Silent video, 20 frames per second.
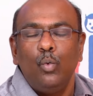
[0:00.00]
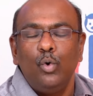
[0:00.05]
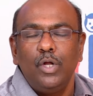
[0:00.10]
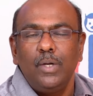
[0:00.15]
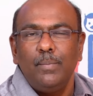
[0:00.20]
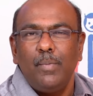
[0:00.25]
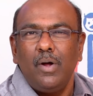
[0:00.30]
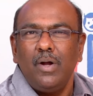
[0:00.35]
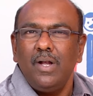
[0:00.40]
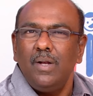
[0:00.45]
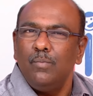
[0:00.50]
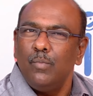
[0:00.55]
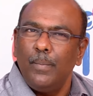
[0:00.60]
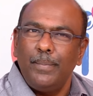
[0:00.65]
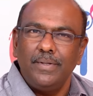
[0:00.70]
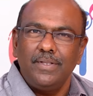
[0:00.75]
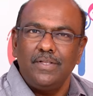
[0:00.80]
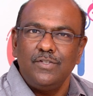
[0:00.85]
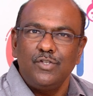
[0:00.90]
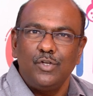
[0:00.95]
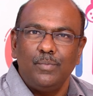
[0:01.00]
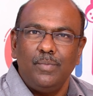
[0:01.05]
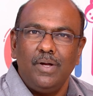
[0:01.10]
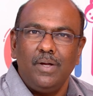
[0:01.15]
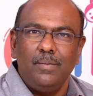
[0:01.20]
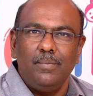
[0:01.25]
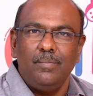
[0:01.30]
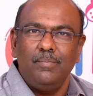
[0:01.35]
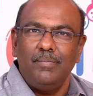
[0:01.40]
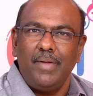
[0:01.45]
ஒரு பாட்டில் முப்பத்தஞ்சு
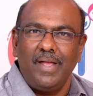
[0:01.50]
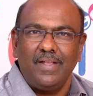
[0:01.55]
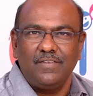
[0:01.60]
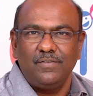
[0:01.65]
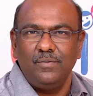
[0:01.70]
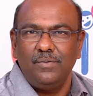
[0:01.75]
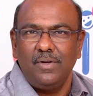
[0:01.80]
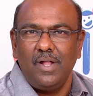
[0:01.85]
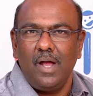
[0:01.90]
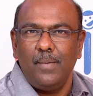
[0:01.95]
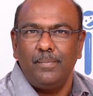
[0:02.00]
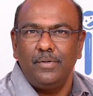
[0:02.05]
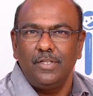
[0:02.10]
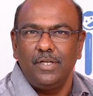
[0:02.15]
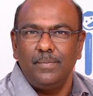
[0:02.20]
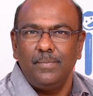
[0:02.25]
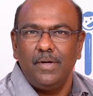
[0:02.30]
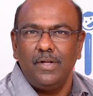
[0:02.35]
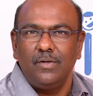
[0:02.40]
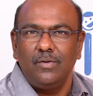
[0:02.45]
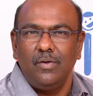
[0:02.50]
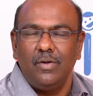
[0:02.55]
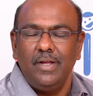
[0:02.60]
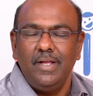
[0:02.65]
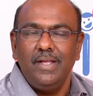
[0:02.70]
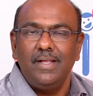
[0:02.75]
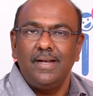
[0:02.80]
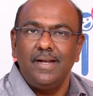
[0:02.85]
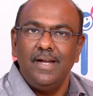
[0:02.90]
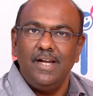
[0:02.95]
ரூபா மேக்ஸிமம் நாற்பது ரூபா
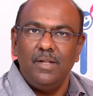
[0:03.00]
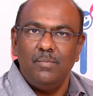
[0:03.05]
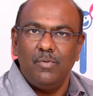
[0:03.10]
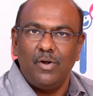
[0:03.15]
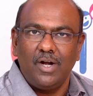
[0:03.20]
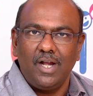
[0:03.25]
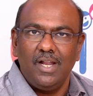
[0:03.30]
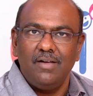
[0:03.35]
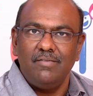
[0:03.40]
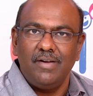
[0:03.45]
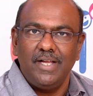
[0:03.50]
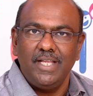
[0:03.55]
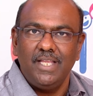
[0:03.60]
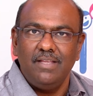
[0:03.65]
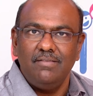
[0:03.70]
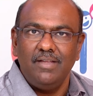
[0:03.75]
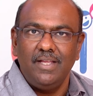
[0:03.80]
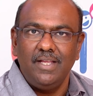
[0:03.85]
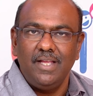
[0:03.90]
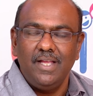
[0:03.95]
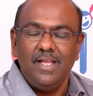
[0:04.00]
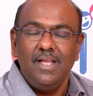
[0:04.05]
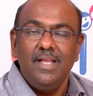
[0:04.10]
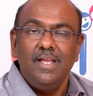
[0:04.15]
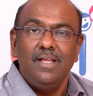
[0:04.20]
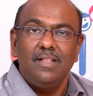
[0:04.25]
இருக்குங்க ரெண்டு பாட்டிலாக வாங்கி வைங்க